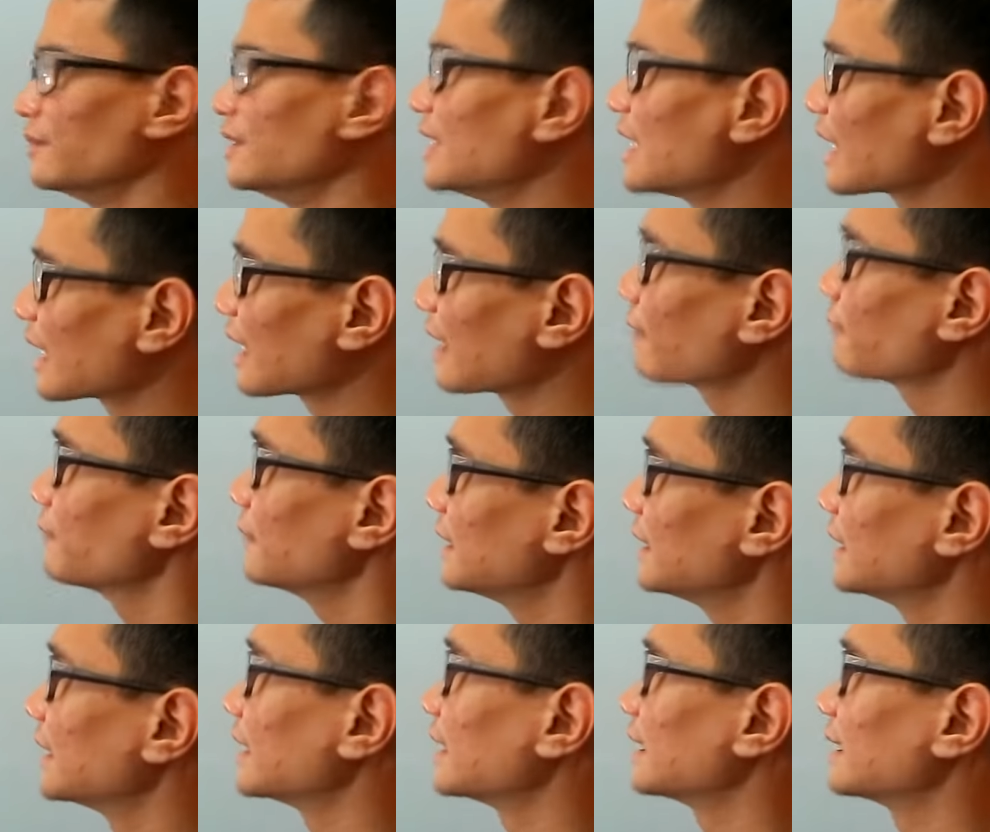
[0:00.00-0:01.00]
biar
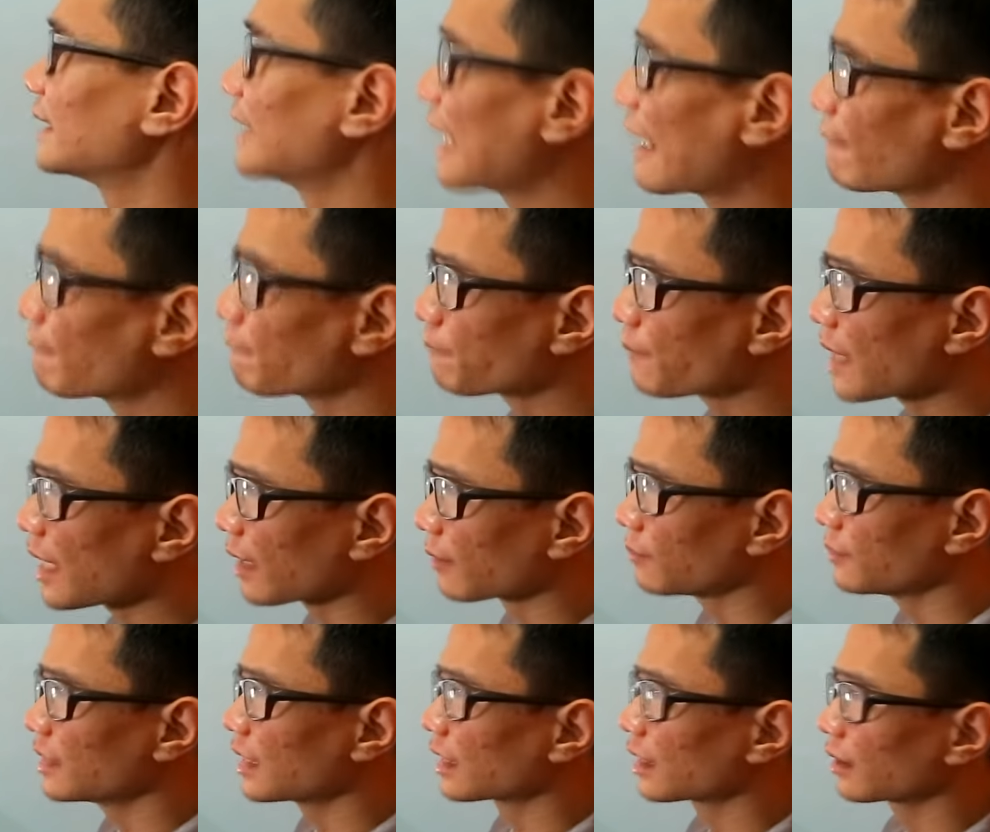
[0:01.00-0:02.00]
lebih
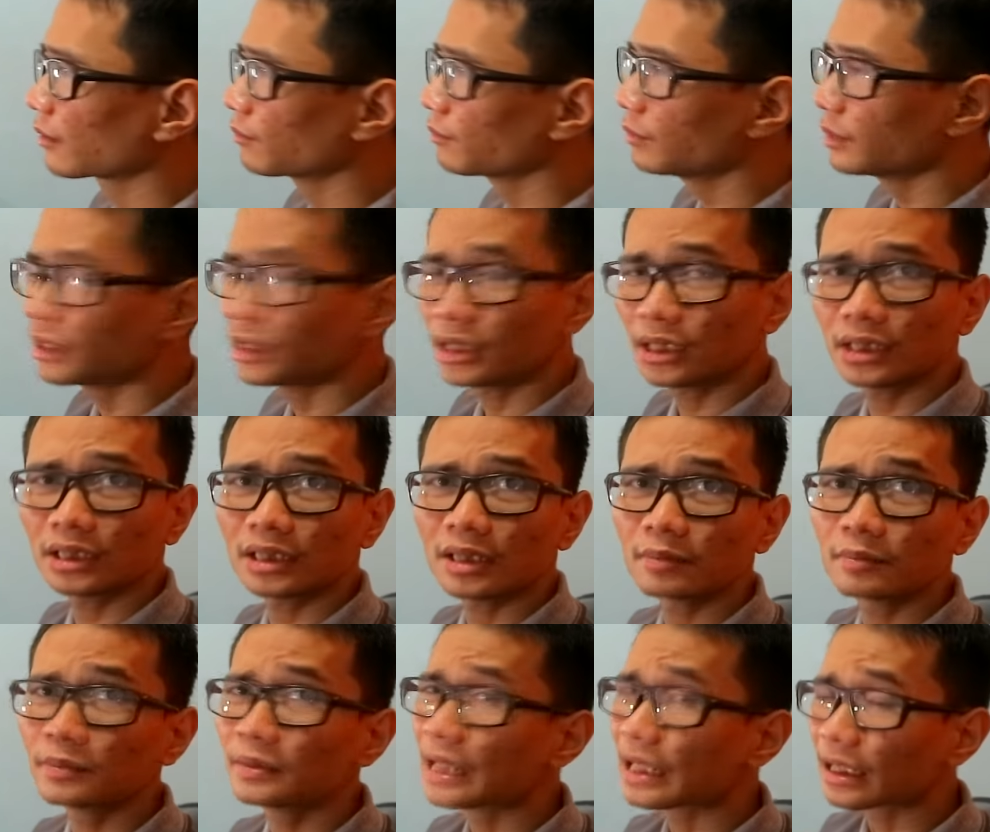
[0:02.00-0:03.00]
gampang, biar lebih kita
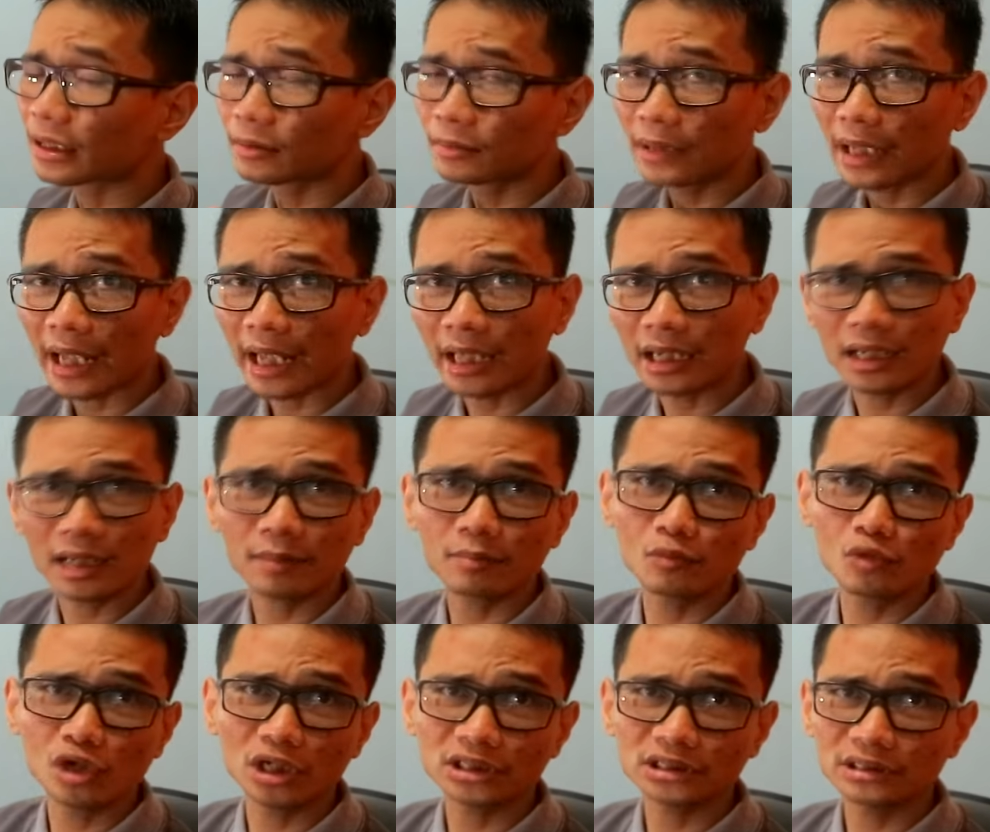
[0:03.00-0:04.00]
biar lebih enak
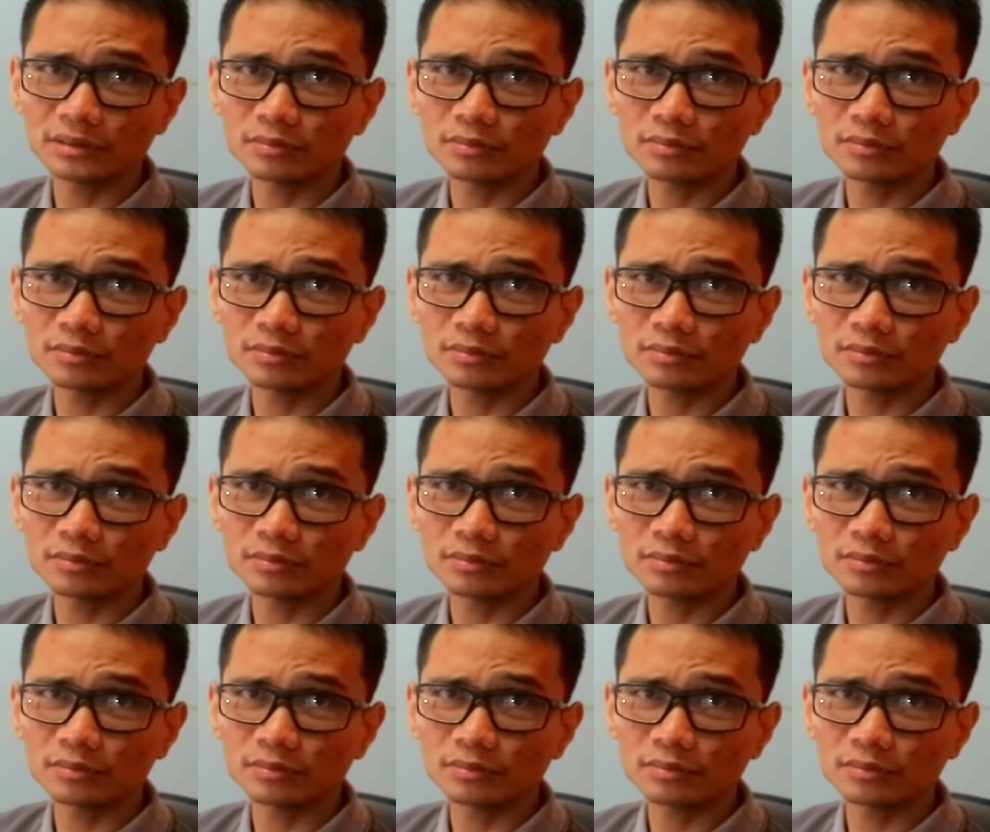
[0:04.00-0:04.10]
buat